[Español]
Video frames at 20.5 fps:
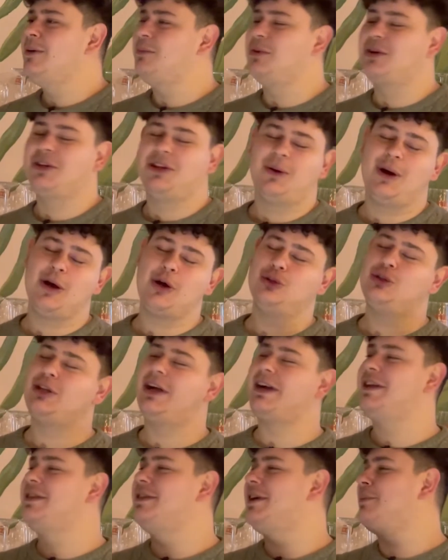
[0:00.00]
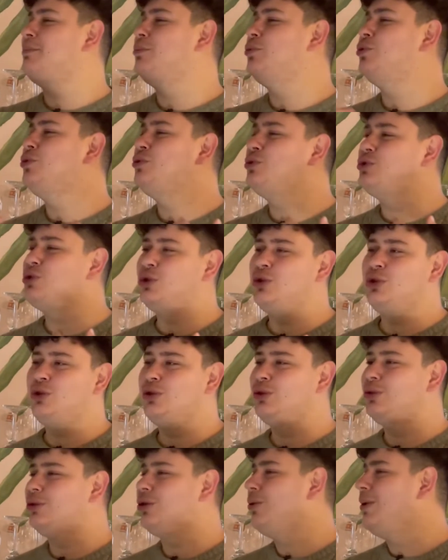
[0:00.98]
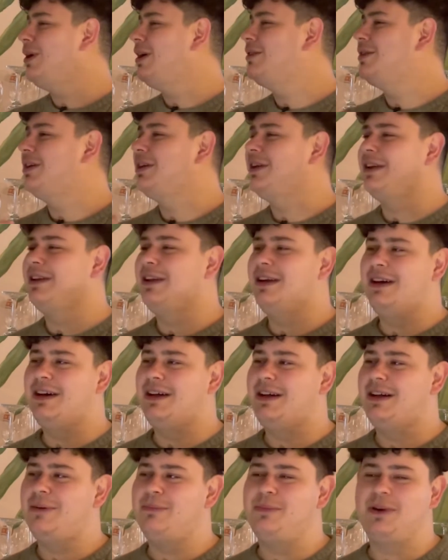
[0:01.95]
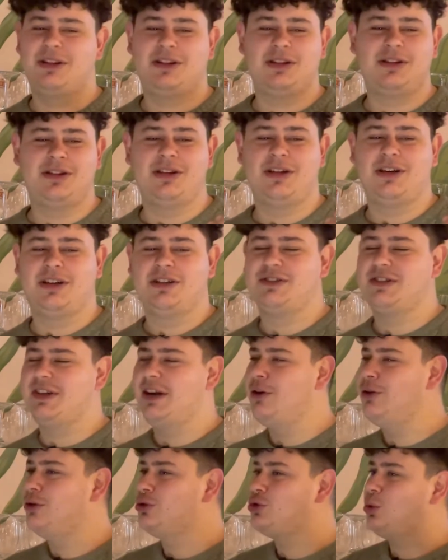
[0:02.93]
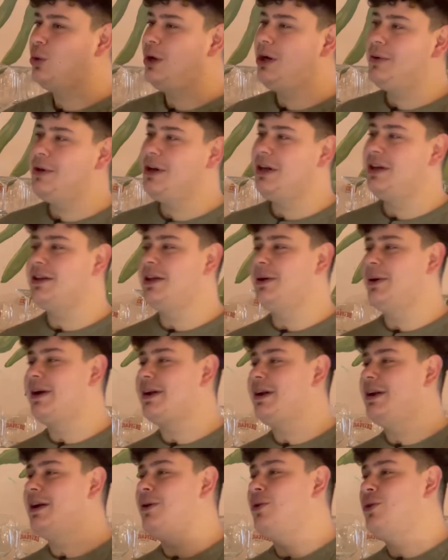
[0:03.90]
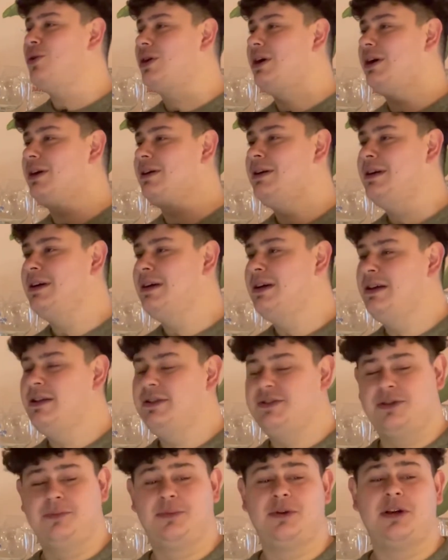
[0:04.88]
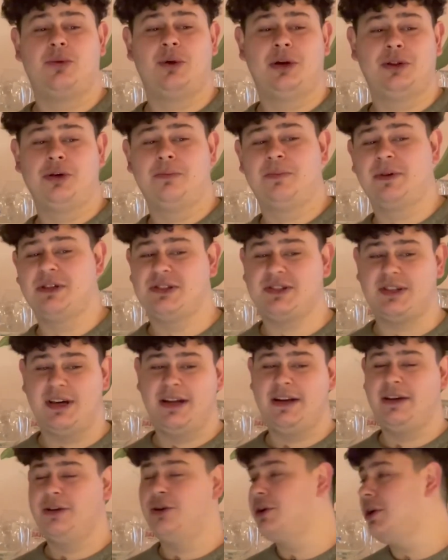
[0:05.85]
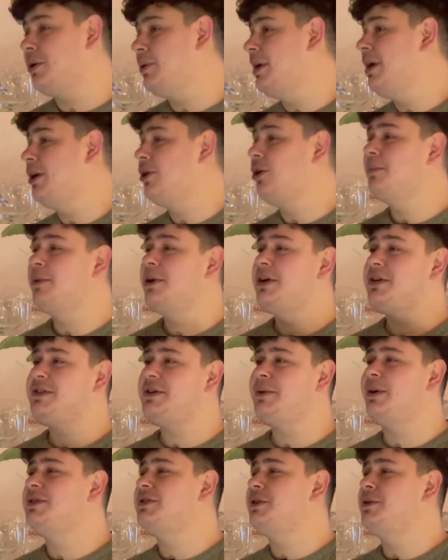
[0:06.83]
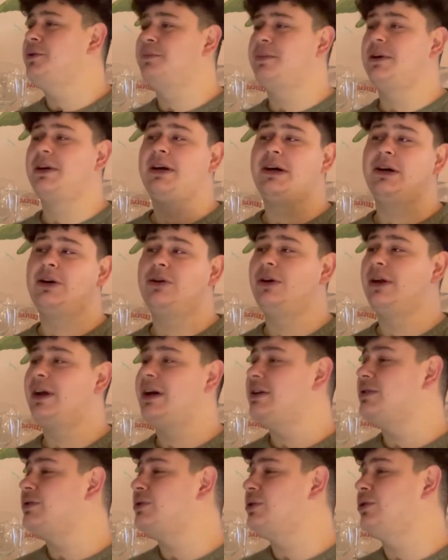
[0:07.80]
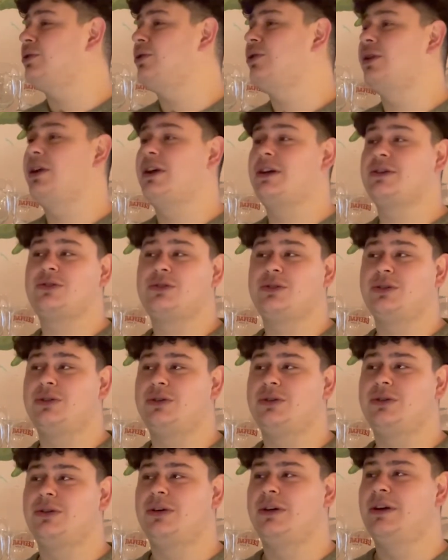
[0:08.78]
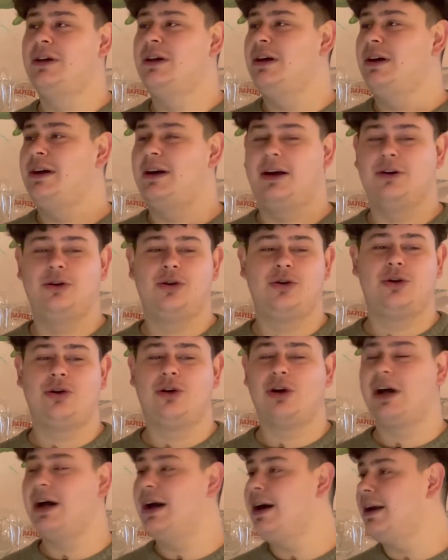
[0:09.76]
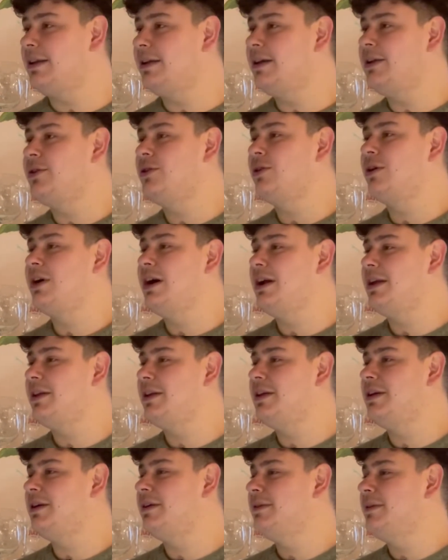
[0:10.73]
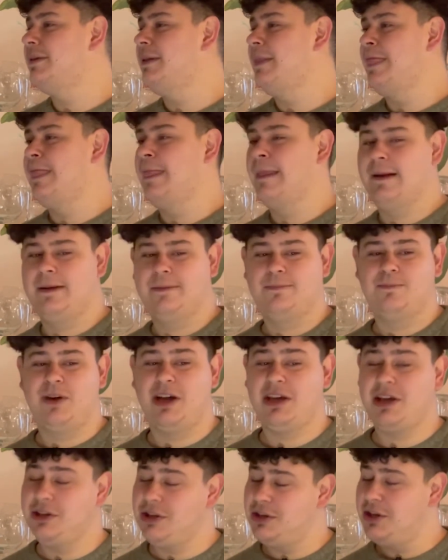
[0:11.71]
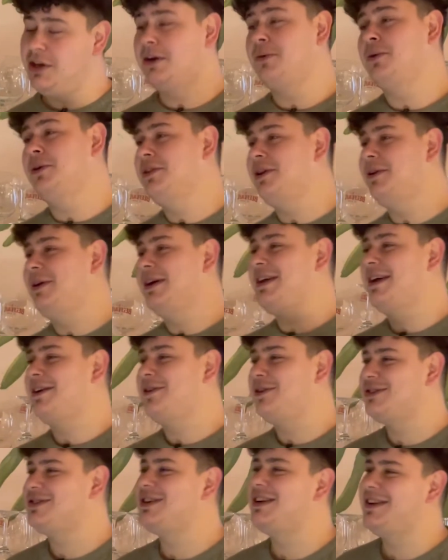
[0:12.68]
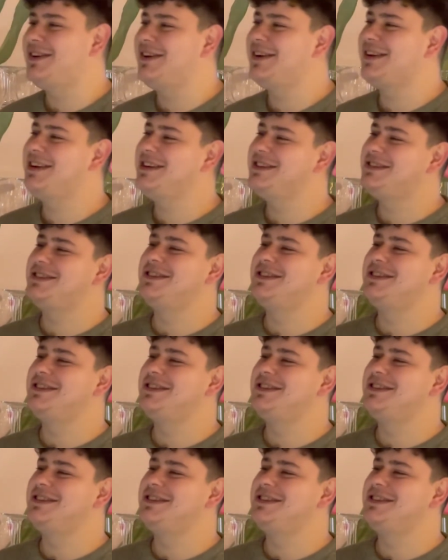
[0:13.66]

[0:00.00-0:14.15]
Porque te va a contrarrestar mucho, no va a entrar nada. Aparte tiene que ser algo suave que te barra la boca. Siempre y cuando pensar en lo que vas a comer, si va a ser un pescado graso, no graso, algo con carne, no carne hay que tener en cuenta varias cosas, la verdad,